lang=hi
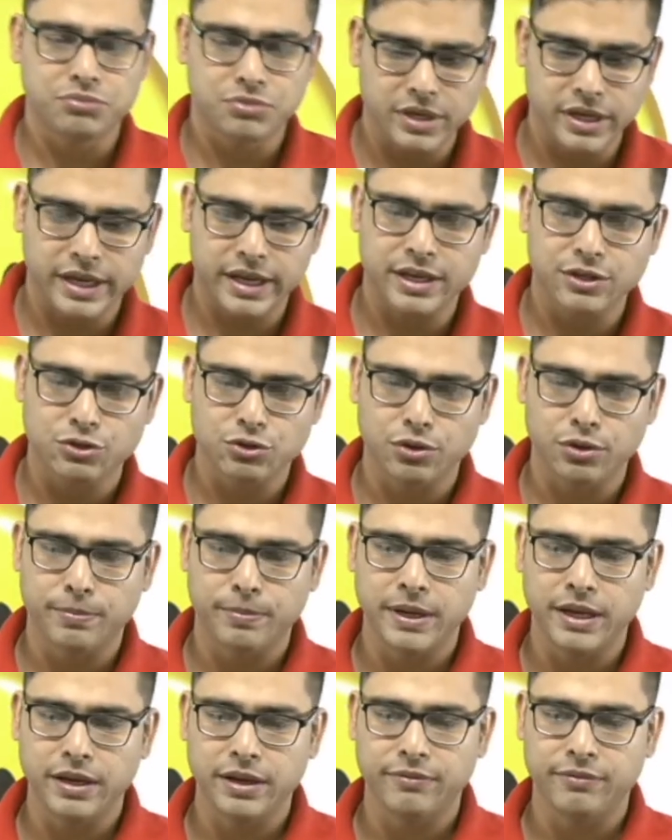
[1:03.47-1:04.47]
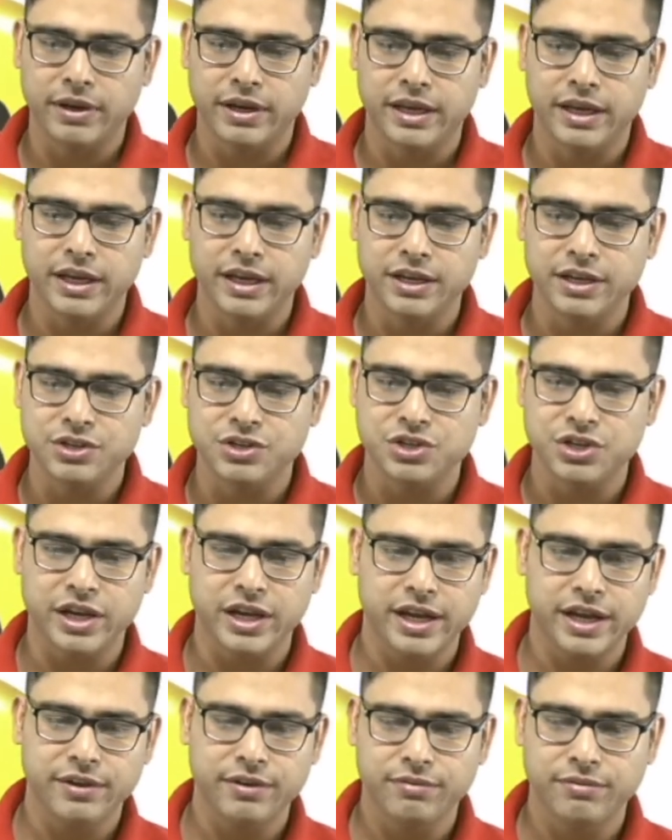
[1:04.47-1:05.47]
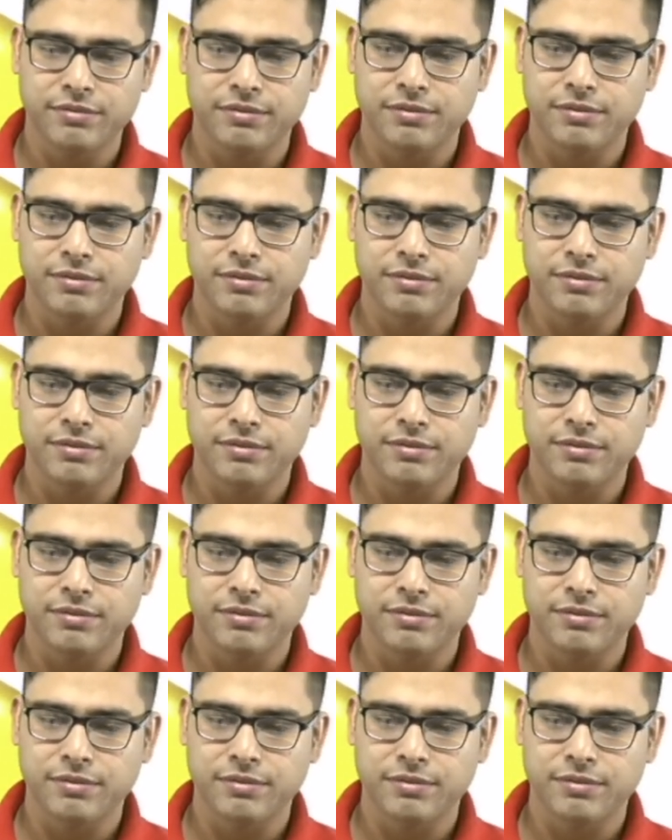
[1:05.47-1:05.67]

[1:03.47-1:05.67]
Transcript: ठीक है सुरभि विक्की जय